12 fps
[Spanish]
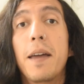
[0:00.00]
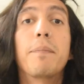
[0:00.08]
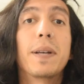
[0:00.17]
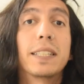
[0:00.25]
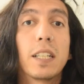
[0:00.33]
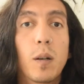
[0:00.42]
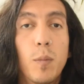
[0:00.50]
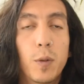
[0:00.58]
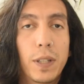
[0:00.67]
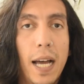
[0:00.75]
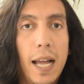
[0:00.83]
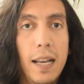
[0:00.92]
empieza como
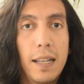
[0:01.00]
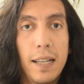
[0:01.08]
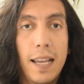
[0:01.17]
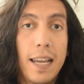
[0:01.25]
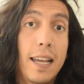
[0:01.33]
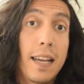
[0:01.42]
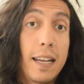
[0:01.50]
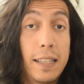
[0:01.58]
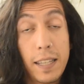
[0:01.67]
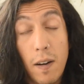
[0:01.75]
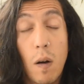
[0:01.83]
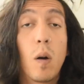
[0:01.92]
tal eh, el
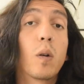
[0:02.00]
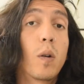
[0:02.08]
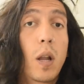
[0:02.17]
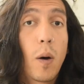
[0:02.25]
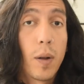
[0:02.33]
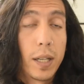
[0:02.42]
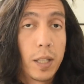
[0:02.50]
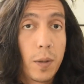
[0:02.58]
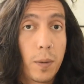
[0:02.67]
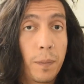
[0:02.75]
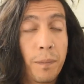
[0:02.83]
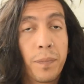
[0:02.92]
trabajo
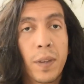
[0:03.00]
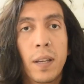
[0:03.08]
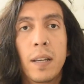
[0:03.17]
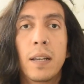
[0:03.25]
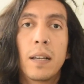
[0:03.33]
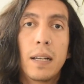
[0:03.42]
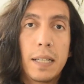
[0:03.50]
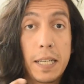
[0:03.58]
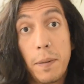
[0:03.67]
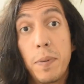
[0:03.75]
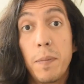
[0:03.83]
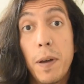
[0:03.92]
colaborativo. Y
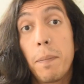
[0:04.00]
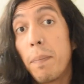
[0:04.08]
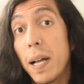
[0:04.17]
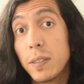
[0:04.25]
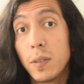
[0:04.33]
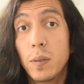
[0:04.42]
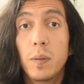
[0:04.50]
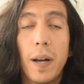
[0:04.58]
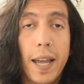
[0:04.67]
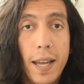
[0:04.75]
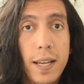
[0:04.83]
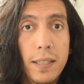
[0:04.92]
el primer paso
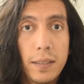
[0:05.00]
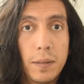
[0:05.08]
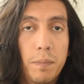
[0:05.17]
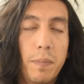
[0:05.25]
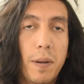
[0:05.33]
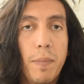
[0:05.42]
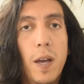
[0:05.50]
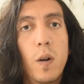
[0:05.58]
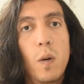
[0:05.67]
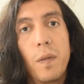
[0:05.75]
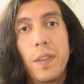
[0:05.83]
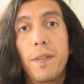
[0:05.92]
es
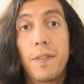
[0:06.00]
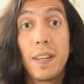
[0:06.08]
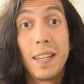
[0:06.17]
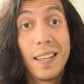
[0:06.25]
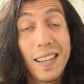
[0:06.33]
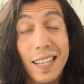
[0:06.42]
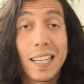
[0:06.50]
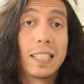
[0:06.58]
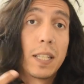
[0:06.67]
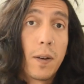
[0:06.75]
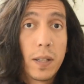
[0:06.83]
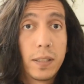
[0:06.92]
primero definir qué
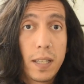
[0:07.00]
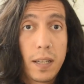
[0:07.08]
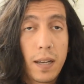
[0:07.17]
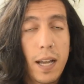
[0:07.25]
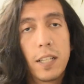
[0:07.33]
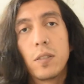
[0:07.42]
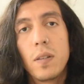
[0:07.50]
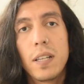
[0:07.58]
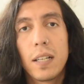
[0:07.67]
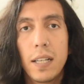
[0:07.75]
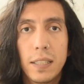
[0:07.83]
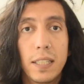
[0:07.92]
se va a hacer. Eso en
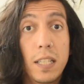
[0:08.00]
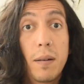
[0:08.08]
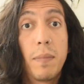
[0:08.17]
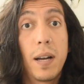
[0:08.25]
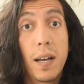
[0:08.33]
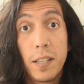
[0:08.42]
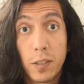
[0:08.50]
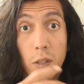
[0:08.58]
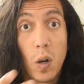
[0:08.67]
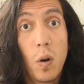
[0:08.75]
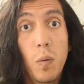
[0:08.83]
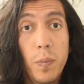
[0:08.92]
inglés se llama
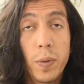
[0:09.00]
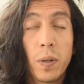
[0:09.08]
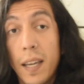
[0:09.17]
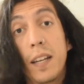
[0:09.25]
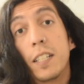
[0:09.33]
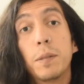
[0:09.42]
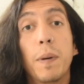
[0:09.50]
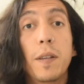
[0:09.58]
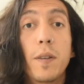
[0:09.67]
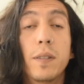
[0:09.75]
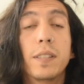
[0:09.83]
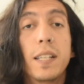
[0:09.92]
scope, que en
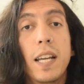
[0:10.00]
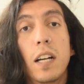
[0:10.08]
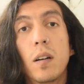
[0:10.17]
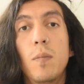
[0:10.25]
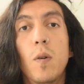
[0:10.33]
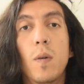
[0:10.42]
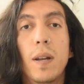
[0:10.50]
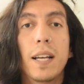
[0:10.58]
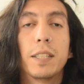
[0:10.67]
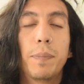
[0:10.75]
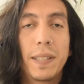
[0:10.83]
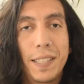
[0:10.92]
español sería como la
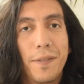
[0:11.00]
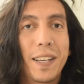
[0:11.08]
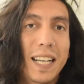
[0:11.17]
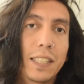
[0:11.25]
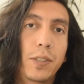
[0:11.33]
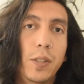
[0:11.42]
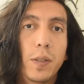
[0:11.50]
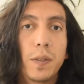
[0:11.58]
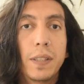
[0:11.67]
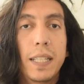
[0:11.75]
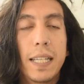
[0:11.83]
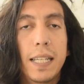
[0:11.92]

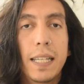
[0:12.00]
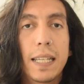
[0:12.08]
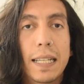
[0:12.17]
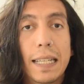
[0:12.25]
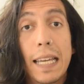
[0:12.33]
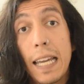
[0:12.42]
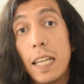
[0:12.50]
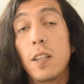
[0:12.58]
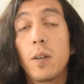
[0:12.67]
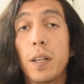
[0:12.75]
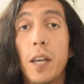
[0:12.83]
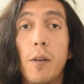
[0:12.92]
especificación de qué es
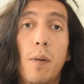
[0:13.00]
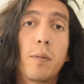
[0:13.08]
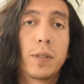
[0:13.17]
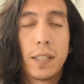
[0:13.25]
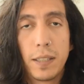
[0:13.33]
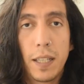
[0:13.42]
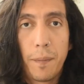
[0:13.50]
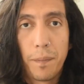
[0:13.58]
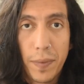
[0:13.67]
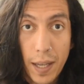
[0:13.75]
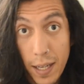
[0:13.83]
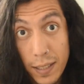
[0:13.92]
lo que vamos a hacer.
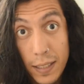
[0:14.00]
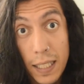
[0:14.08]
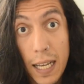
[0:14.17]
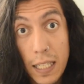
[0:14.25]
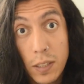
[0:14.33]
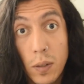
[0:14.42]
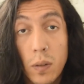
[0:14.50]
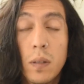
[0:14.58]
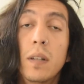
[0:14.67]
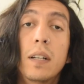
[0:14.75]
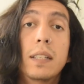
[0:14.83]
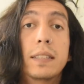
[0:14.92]
En este caso,
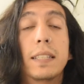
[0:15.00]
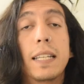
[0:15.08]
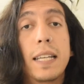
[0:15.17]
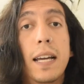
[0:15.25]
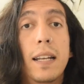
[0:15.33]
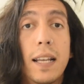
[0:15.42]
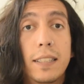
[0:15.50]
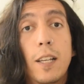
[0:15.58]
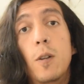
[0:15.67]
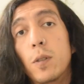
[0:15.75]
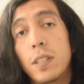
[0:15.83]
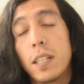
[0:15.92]
serían las
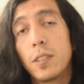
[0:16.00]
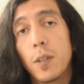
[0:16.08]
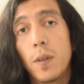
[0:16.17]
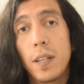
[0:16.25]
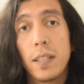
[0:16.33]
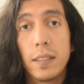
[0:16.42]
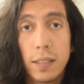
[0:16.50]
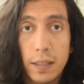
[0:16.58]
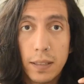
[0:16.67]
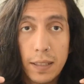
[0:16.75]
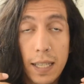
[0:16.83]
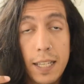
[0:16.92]

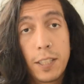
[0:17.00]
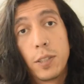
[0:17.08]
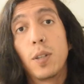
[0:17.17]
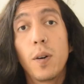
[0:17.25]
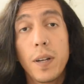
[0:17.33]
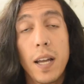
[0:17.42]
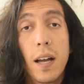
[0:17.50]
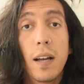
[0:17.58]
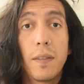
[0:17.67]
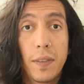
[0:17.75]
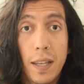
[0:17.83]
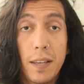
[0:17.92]
ilustraciones de la
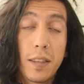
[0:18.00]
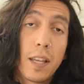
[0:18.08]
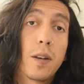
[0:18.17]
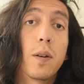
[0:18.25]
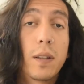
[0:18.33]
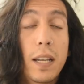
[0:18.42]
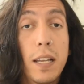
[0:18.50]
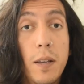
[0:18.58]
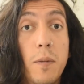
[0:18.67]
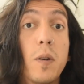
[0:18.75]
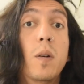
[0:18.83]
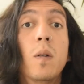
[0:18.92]
historia, del interior del
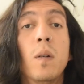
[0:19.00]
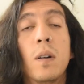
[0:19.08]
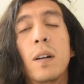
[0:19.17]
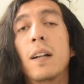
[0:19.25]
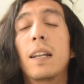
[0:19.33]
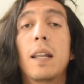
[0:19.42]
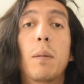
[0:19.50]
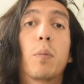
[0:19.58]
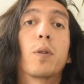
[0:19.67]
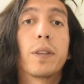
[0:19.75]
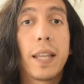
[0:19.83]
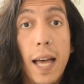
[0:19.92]
libro, la
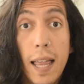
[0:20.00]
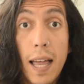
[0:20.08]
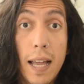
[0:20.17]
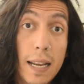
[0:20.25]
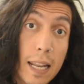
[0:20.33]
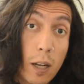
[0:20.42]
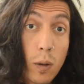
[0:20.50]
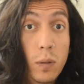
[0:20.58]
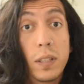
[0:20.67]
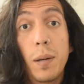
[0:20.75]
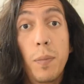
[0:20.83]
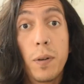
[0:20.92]
portada, la
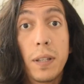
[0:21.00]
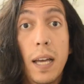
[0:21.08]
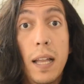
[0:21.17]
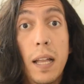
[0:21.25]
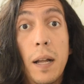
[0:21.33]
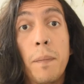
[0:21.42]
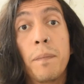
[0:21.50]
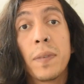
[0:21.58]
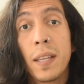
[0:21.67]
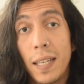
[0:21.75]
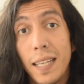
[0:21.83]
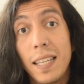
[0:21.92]
contraportada
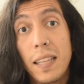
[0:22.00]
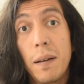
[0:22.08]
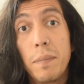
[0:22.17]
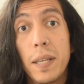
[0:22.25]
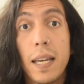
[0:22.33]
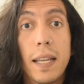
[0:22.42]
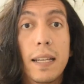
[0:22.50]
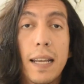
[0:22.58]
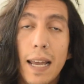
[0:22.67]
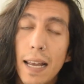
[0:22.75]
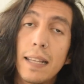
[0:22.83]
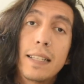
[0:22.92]
y también
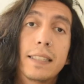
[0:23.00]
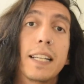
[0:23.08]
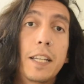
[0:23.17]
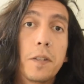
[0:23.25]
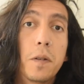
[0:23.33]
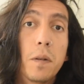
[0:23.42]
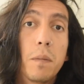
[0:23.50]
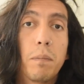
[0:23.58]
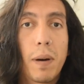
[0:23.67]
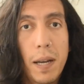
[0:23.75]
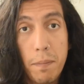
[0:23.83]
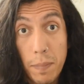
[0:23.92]
el diseño
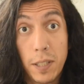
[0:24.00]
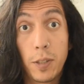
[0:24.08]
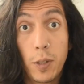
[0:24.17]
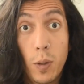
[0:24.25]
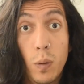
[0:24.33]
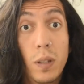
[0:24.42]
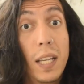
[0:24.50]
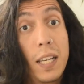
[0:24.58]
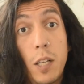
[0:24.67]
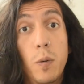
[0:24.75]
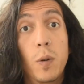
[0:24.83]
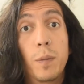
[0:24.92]
para impresión del
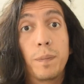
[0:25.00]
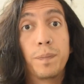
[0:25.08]
libro.